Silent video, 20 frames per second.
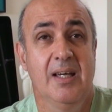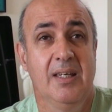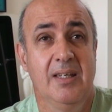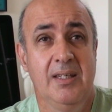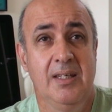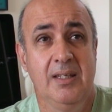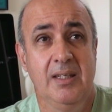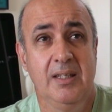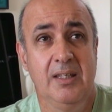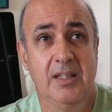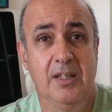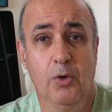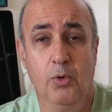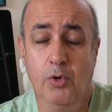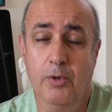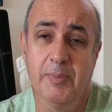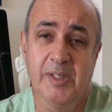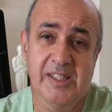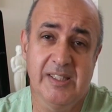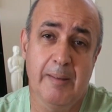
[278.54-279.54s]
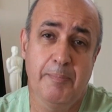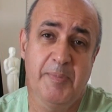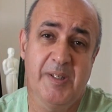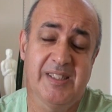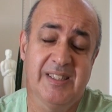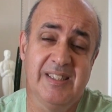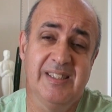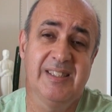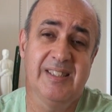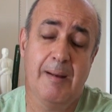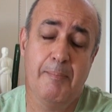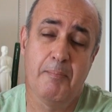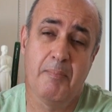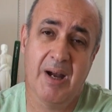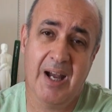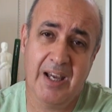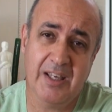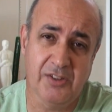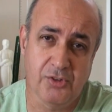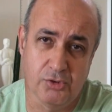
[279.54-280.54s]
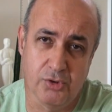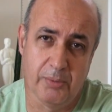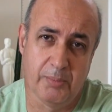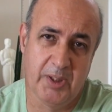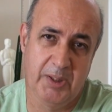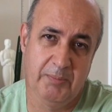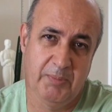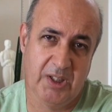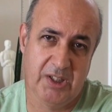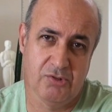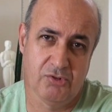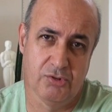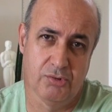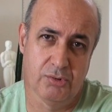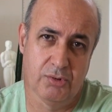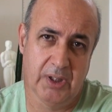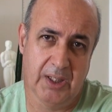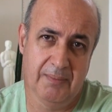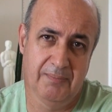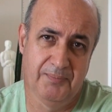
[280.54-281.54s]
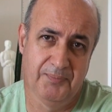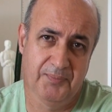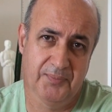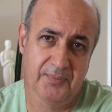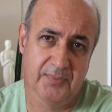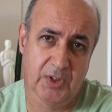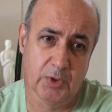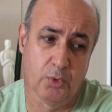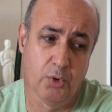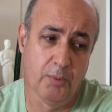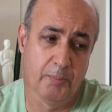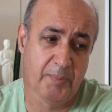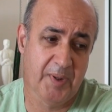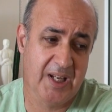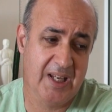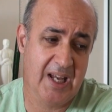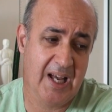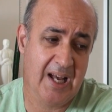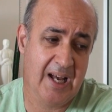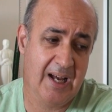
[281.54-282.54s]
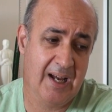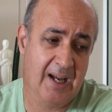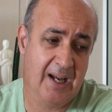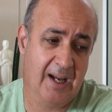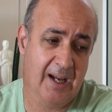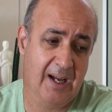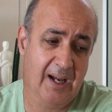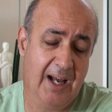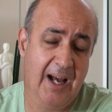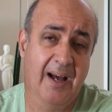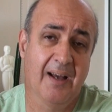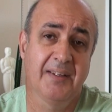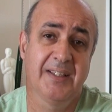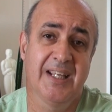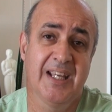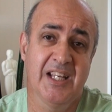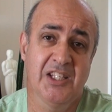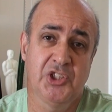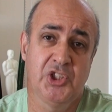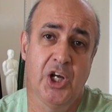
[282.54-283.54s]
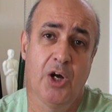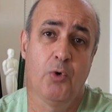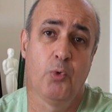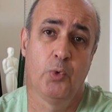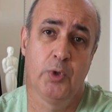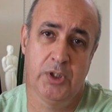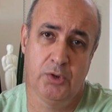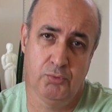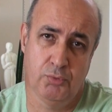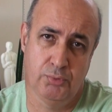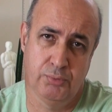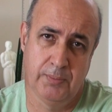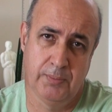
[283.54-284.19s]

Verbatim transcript: E eu comecei a pesquisar mais sobre impressora. Eu comprei a, a NET A8.